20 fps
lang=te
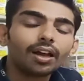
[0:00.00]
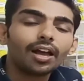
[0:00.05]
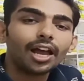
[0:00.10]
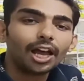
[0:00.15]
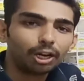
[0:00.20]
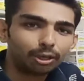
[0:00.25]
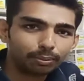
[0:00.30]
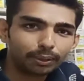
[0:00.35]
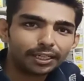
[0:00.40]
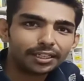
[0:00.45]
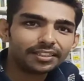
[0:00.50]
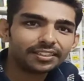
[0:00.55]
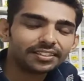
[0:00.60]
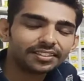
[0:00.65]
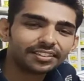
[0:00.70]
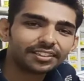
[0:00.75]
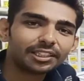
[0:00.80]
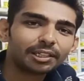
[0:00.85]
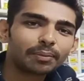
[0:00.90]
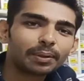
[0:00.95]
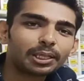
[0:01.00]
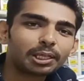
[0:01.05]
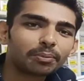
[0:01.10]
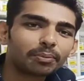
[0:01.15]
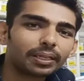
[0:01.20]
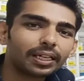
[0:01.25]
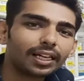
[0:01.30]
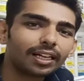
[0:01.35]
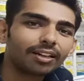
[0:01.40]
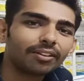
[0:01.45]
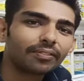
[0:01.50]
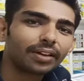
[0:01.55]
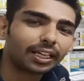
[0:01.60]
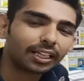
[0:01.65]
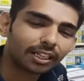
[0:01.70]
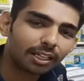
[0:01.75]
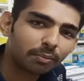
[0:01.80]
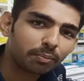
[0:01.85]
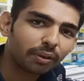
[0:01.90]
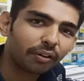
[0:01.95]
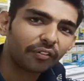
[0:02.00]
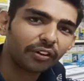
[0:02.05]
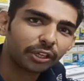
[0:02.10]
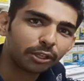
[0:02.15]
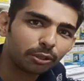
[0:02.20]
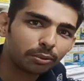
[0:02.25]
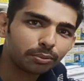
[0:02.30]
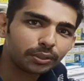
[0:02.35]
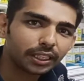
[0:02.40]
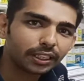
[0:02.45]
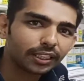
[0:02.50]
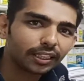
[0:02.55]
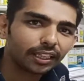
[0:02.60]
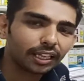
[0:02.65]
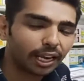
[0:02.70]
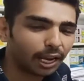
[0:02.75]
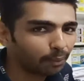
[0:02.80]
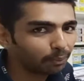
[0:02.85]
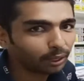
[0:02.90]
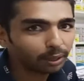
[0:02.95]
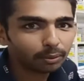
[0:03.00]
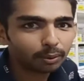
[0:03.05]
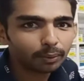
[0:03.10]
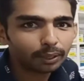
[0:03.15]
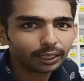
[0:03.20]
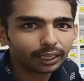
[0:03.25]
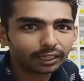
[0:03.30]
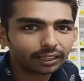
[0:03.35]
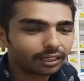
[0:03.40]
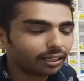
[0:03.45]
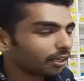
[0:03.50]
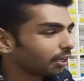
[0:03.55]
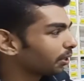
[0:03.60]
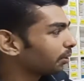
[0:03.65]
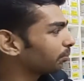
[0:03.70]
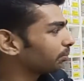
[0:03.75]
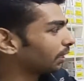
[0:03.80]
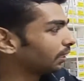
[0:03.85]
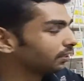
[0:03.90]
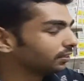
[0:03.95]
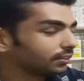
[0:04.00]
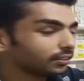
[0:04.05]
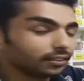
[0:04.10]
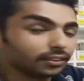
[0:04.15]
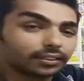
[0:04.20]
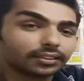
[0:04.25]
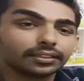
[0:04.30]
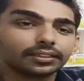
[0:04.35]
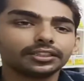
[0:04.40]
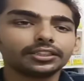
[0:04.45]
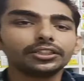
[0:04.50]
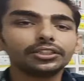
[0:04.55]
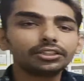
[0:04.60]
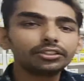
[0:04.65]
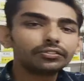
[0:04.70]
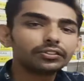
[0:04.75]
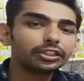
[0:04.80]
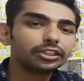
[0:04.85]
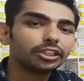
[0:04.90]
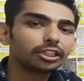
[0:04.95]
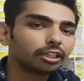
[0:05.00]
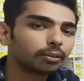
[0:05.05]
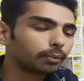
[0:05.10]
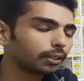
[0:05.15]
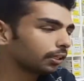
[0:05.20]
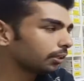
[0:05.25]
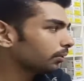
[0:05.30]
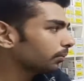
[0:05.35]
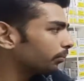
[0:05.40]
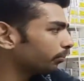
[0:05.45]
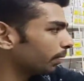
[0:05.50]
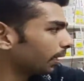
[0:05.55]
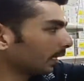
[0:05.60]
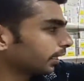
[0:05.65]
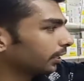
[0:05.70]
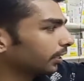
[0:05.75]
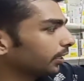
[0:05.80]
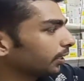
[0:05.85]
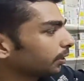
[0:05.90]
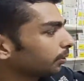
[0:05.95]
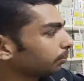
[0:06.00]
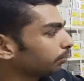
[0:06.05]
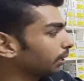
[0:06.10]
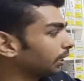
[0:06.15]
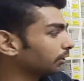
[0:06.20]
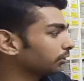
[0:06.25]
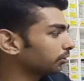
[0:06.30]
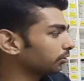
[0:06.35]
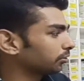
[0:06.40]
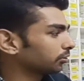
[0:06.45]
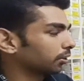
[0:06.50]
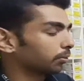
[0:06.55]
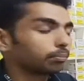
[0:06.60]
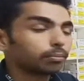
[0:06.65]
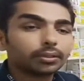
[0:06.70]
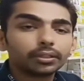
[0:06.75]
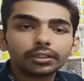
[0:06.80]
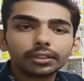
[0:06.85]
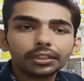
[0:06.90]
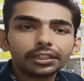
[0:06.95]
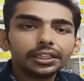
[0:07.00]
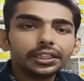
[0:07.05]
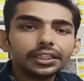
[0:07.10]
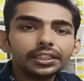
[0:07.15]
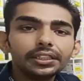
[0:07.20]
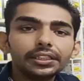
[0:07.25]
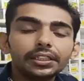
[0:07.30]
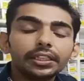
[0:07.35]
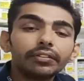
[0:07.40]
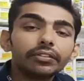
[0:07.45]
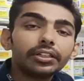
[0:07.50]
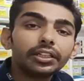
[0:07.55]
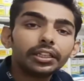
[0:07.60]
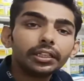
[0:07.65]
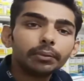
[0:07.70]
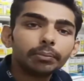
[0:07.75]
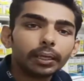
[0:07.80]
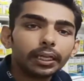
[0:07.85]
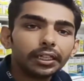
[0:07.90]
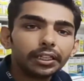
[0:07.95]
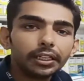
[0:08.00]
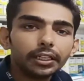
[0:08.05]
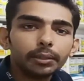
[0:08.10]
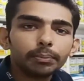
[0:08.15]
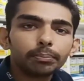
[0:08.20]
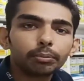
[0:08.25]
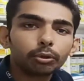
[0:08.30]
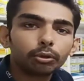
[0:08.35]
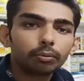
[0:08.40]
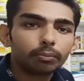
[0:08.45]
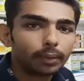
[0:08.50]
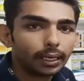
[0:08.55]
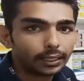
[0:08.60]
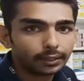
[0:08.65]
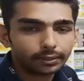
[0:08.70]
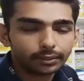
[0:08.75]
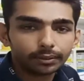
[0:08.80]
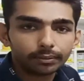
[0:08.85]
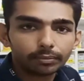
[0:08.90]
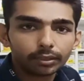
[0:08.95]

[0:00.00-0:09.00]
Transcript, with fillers: హలో ఫ్రెండ్స్ నేను మహేంద్ర పటేల్ వెల్కమ్ అవర్ యూట్యూబ్ ఛానల్ ఎంకే మొబైల్ టెక్ ఫ్రెండ్స్ ఈరోజు వీడియోలో మనం మెకానిక్ మైక్రోస్కోప్ డి సెవెంటీ ఫైవ్ టీ ప్రో మ్యాక్స్